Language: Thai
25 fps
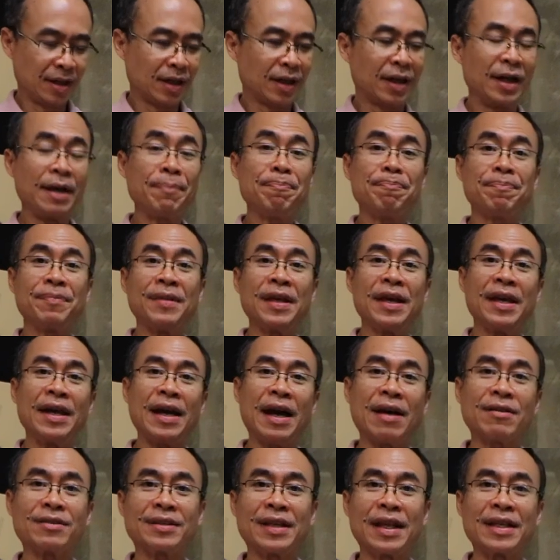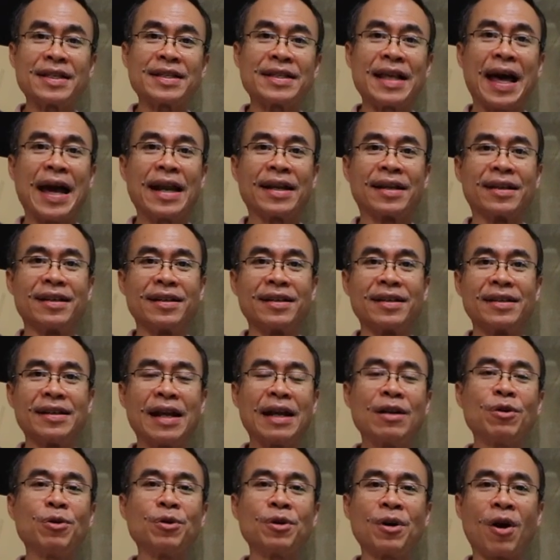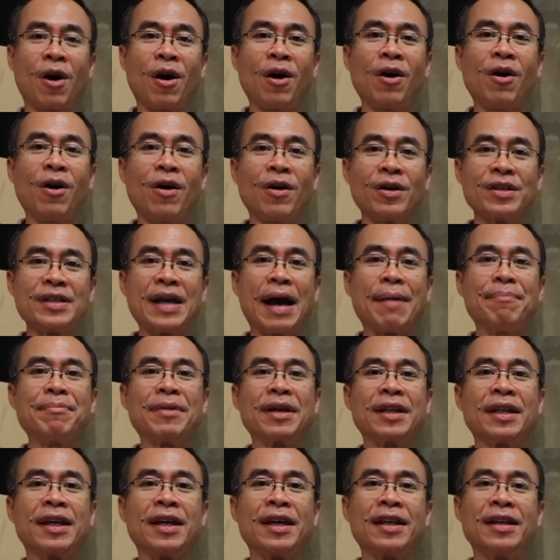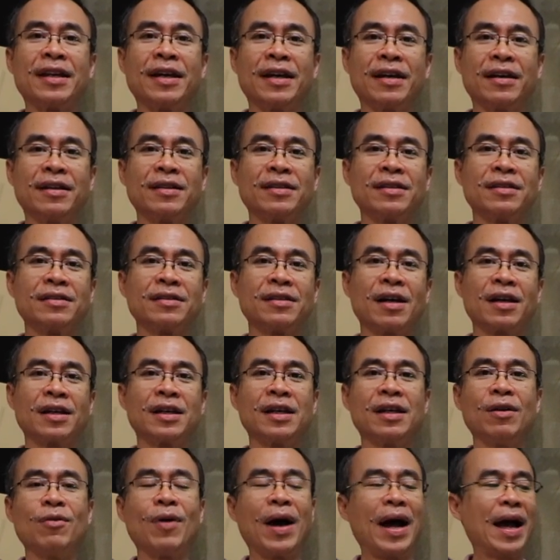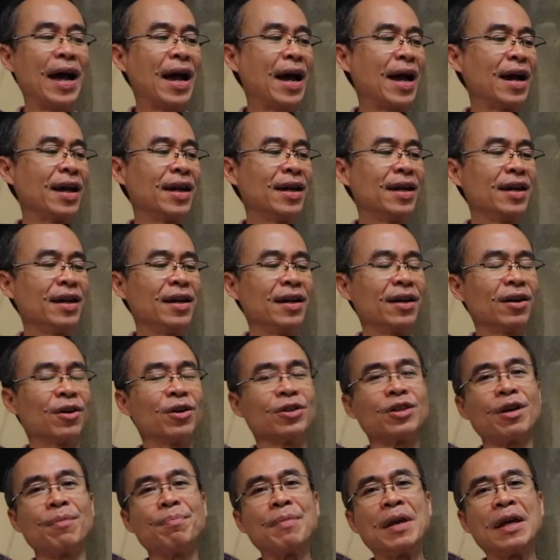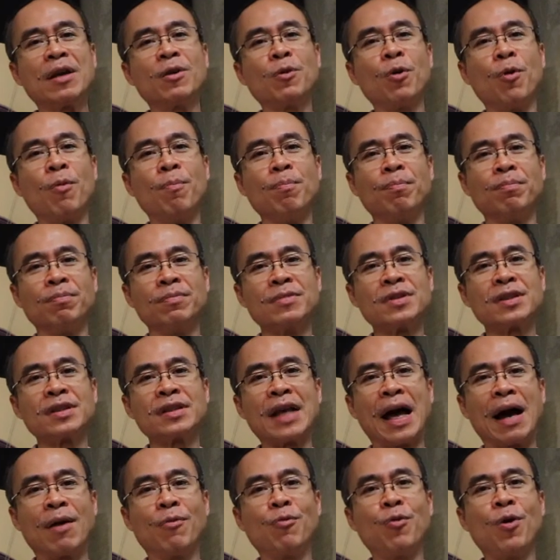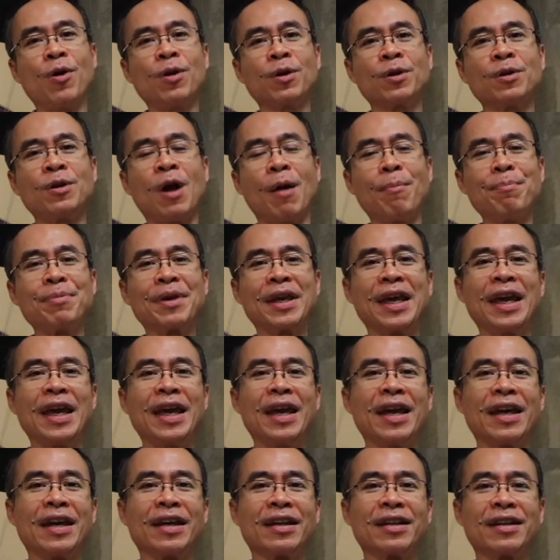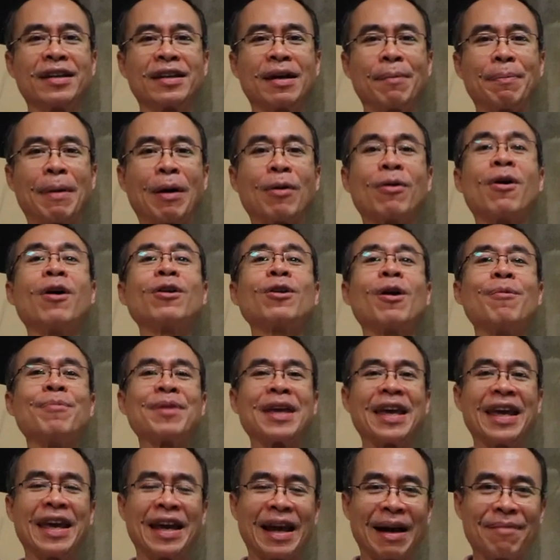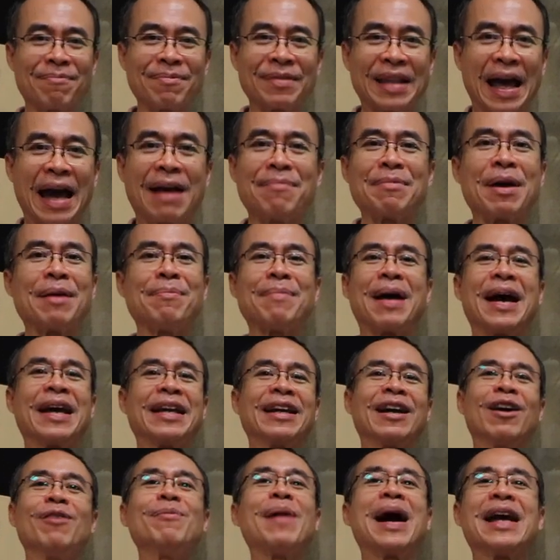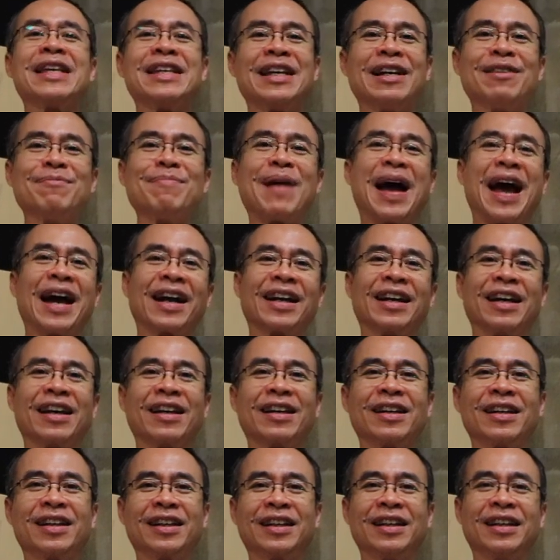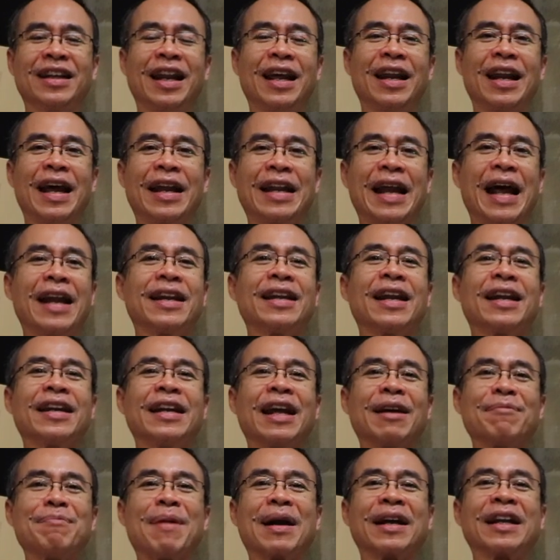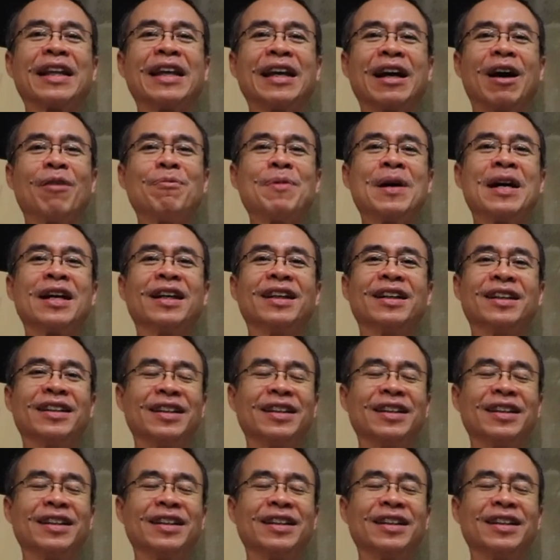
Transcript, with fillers: คลิปนี้เอาสั้น ๆ และลุงหนอขอย้ำอีกทีหนึ่งก็คือว่าก็จะมีกลุ่มสาวกดอมเคกระเป๋าก้อดอมเคครับหน้าใหม่ๆ เข้ามาเยอะมากเลยคือหลายๆท่านเด็ก ๆบางทีเขาเพิ่ง